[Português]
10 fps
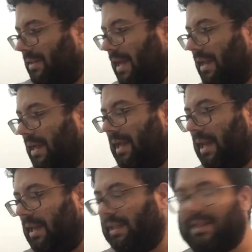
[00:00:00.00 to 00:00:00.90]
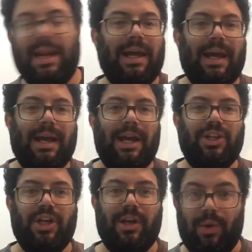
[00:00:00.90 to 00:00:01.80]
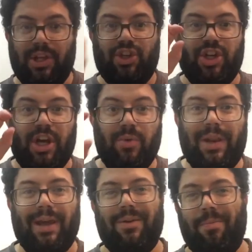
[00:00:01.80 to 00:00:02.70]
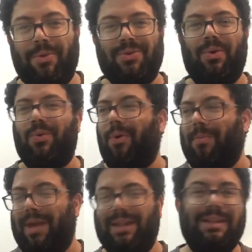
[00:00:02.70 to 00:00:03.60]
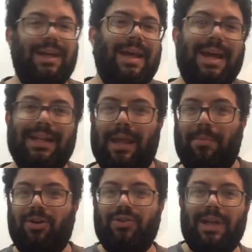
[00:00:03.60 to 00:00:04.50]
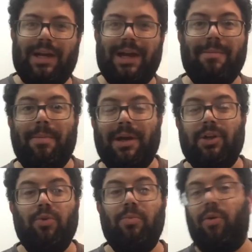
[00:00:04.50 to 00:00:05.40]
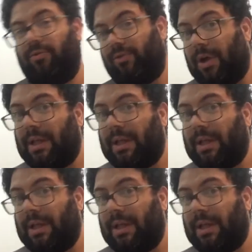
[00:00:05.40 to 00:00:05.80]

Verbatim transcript: tá, naquele, tá naquela caixa que é o lixão, né, que o pessoal comenta, tá embaixo da cama pegando mofo.